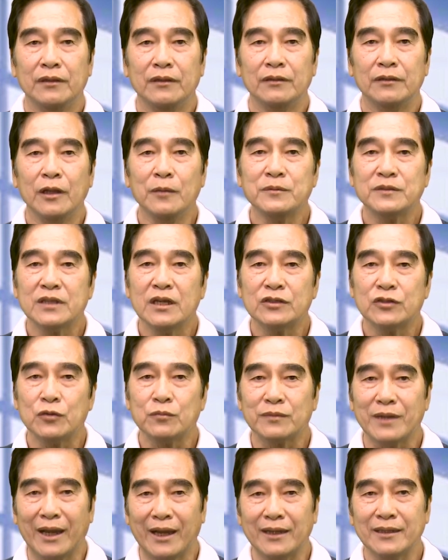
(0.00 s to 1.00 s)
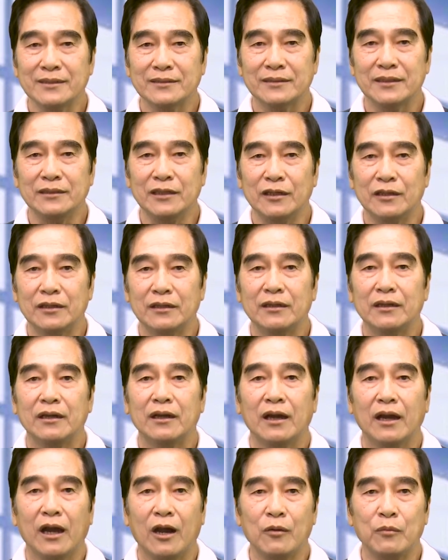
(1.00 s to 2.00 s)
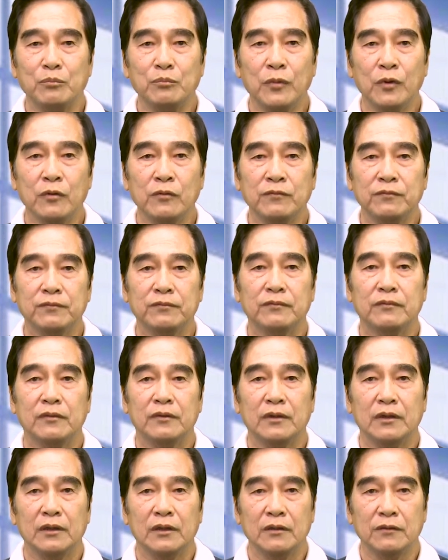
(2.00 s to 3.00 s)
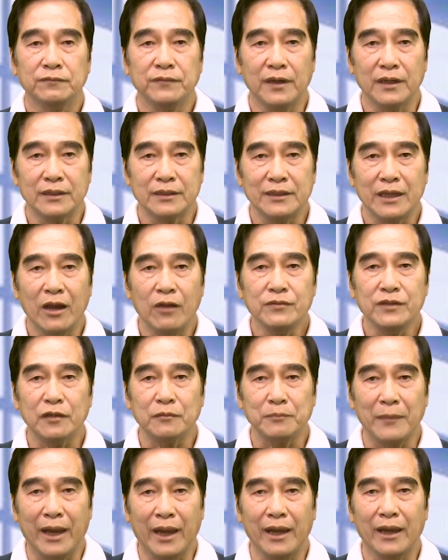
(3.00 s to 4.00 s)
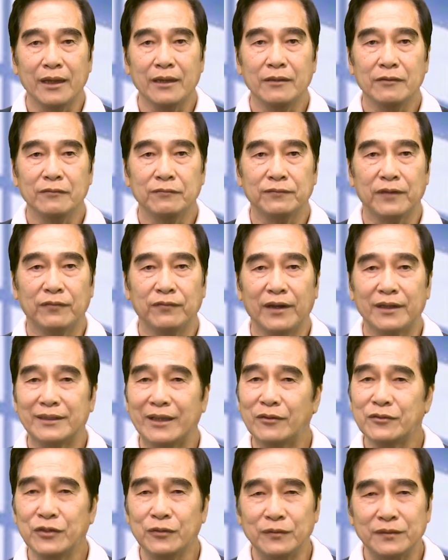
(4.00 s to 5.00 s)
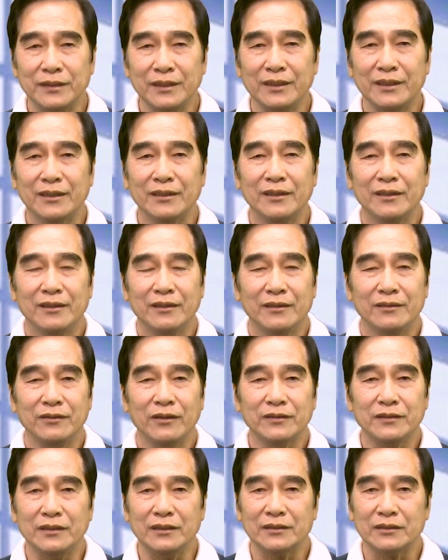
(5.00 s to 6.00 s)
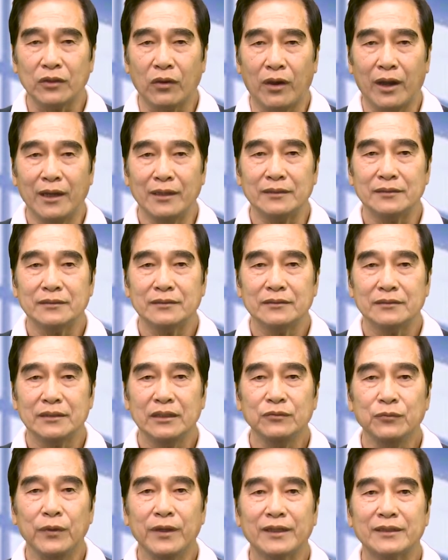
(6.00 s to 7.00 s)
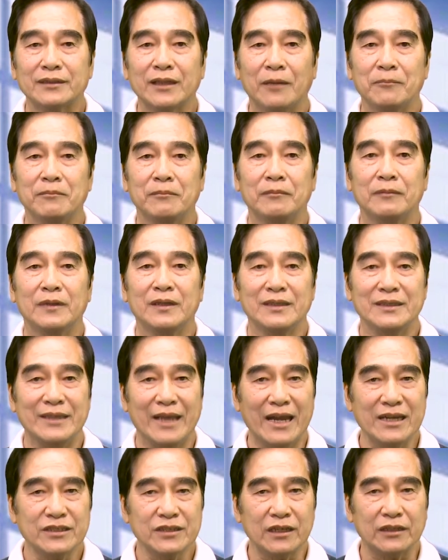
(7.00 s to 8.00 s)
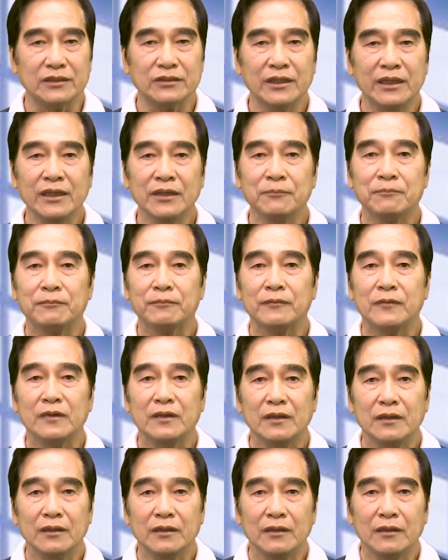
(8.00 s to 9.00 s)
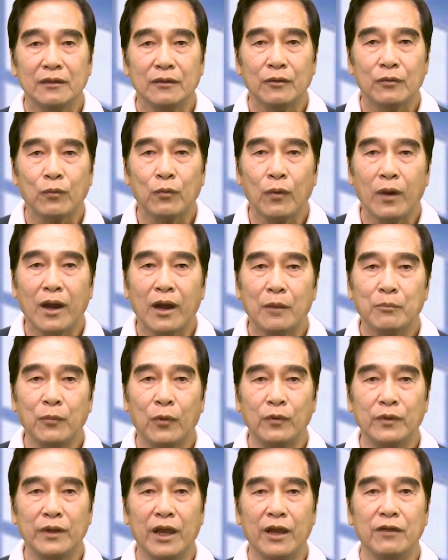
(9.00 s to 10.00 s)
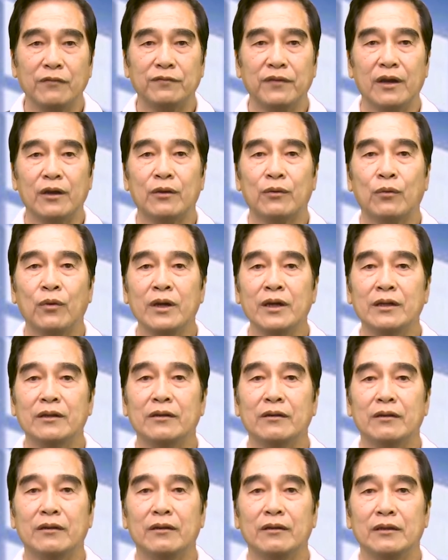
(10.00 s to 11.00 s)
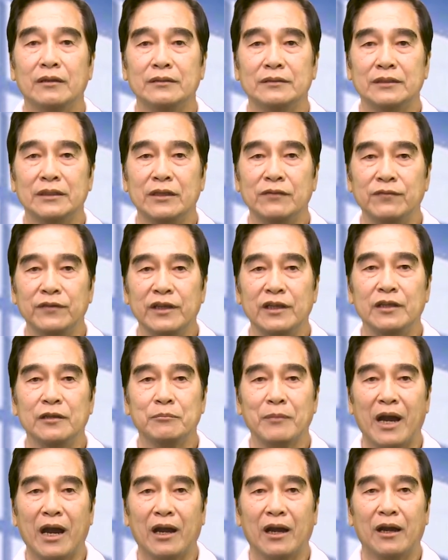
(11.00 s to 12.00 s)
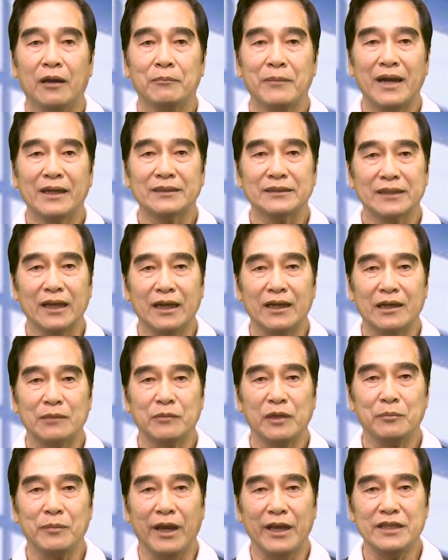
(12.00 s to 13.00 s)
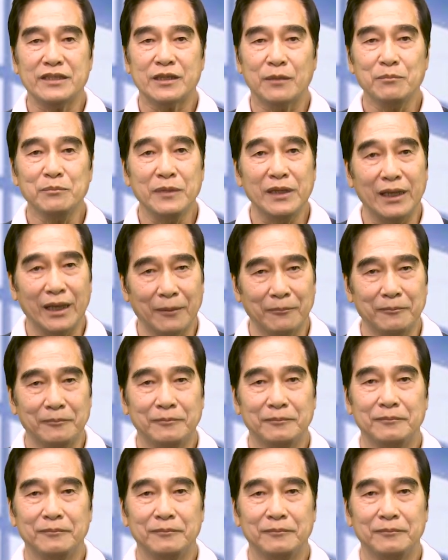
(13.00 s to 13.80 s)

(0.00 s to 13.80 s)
Lớp sơ trung đẳng sẽ được học môn Phật giáo Nhật Bản và Phật giáo Triều Tiên do Thượng tọa Thích Nguyên Tâm giảng trực tiếp qua Bộ đề Phật Quốc TV bằng băng tần 57.15